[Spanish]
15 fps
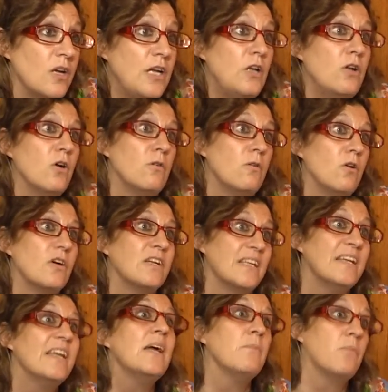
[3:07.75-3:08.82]
y lo, que
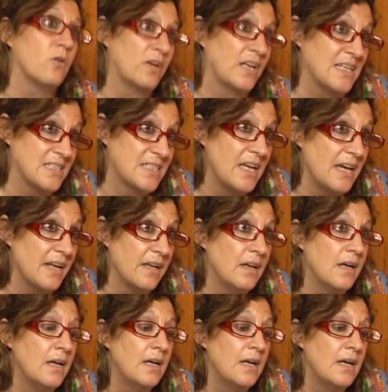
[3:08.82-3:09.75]
tenemos que hacer.